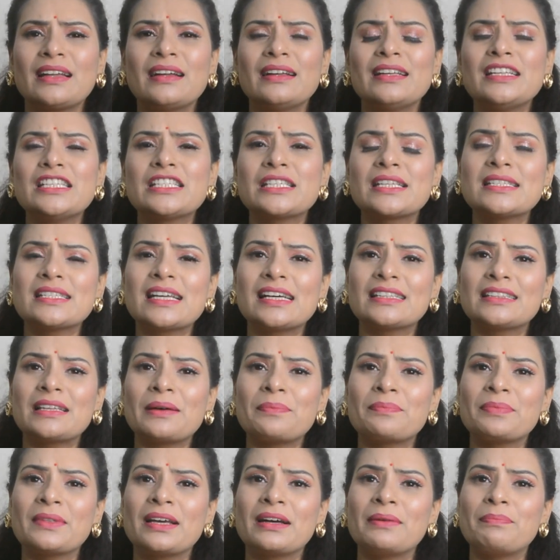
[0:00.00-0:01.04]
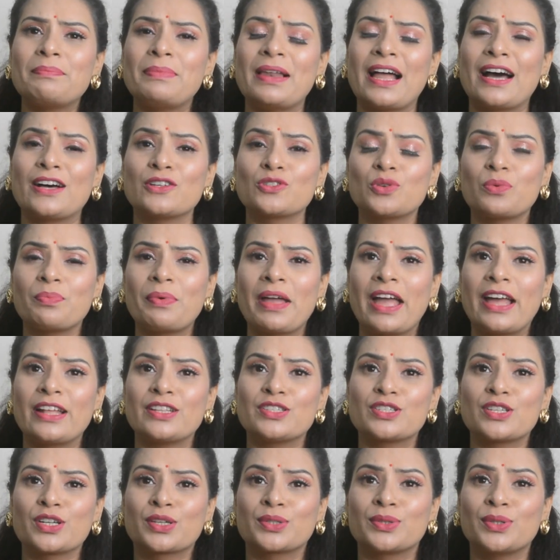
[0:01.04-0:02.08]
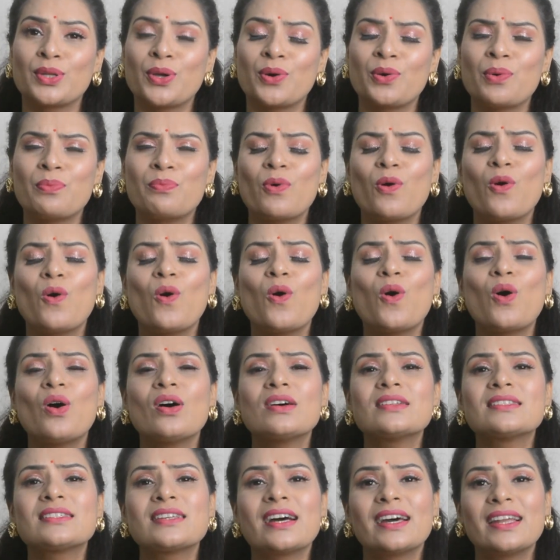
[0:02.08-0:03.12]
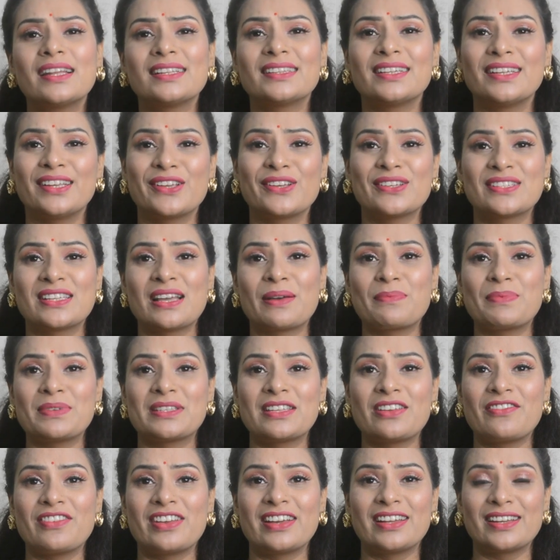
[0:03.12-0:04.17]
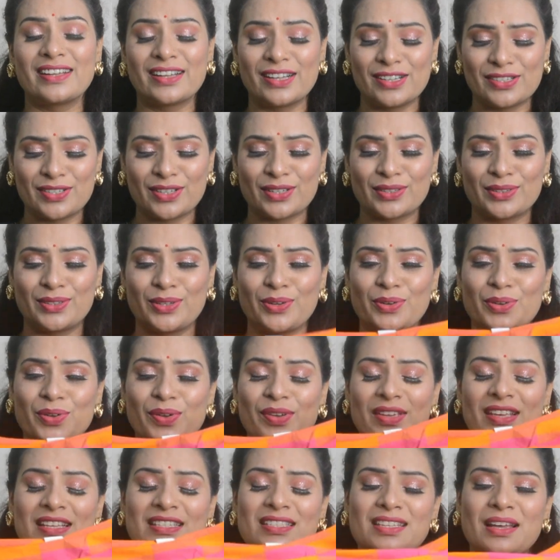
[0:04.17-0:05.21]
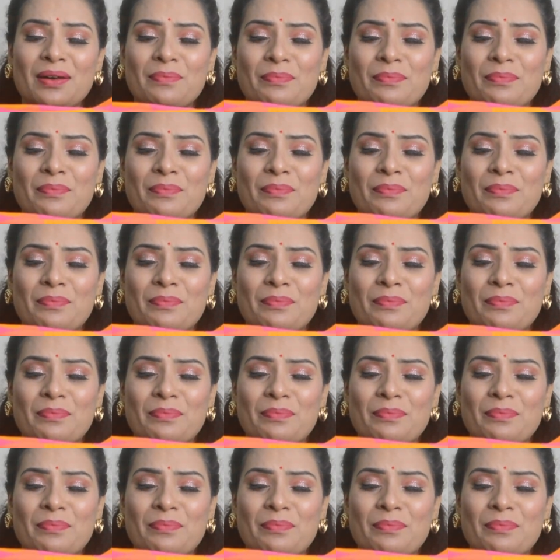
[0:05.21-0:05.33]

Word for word: इसके साथ आप ना प्लाजो पहन सकते हो बहुत सारे तरीके से आप इसे वेयर कर सकते हो क्योंकि इसका